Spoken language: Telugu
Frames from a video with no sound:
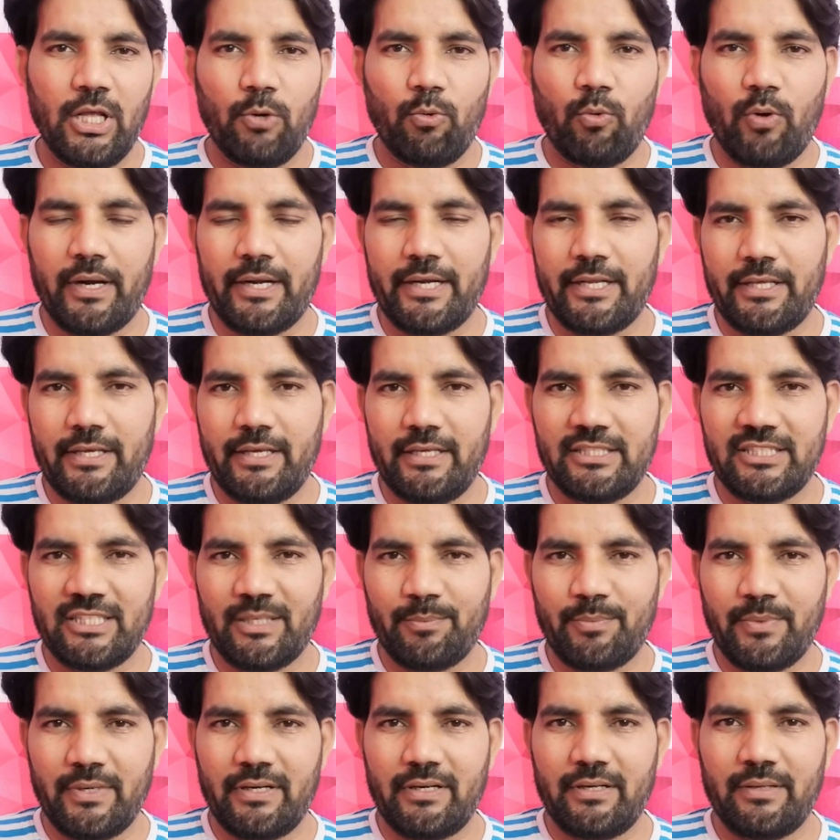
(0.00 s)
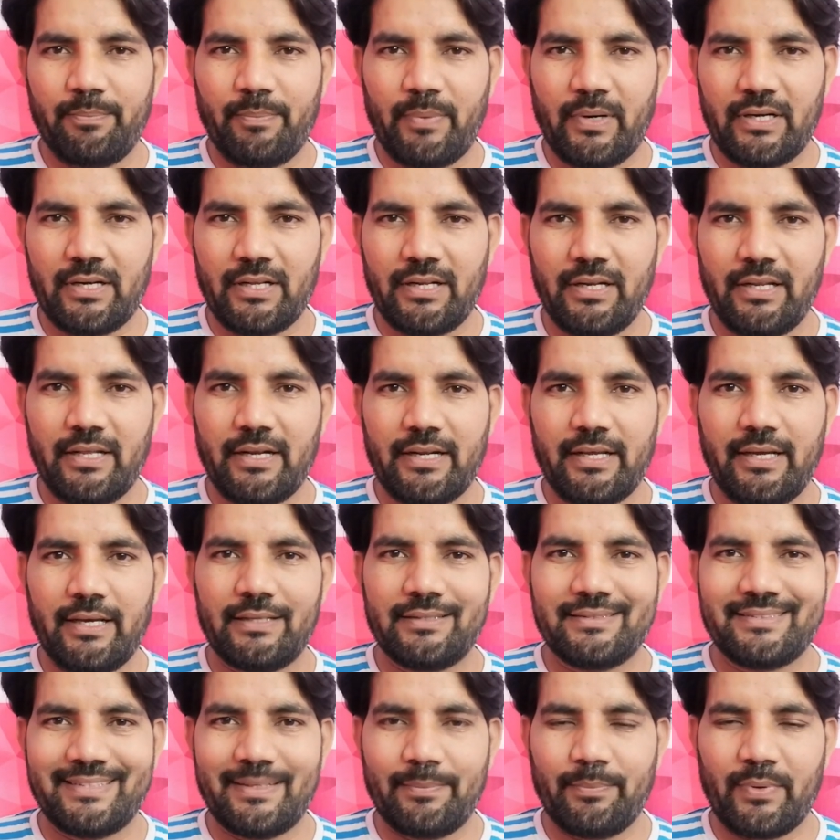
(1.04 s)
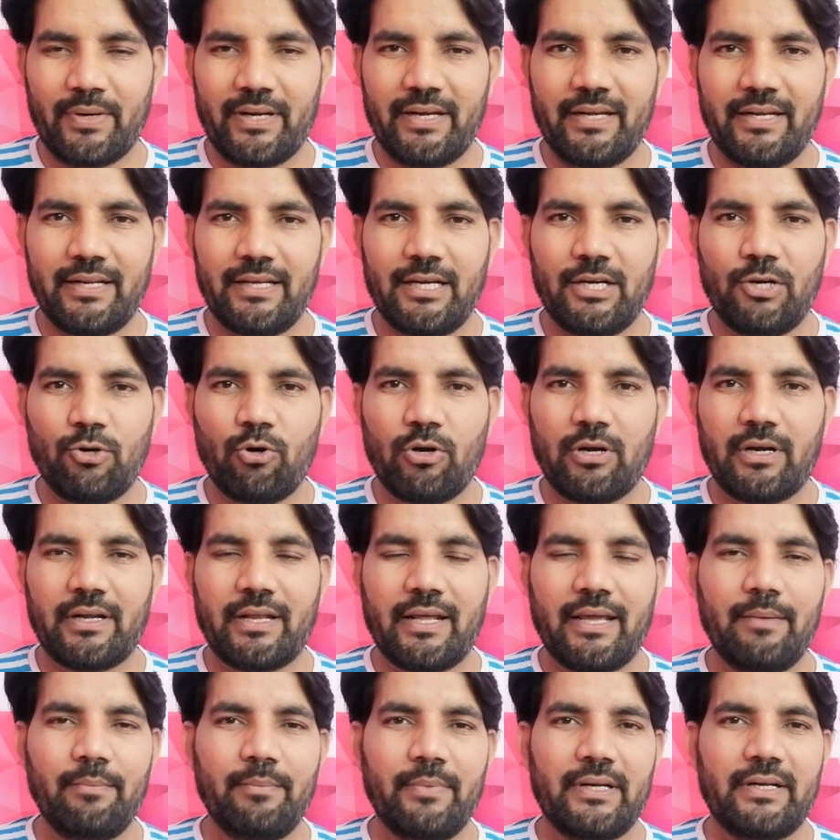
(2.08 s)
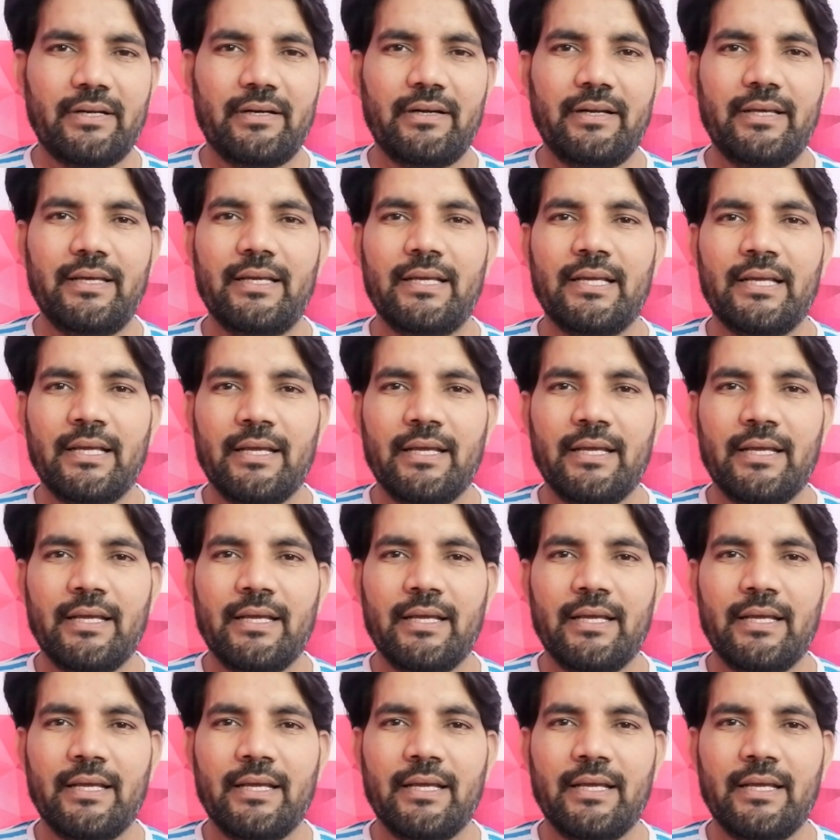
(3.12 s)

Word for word: వాటికి సపరే పర్టికులర్గా సెపరేట్గా ఒక టైం పెట్టండి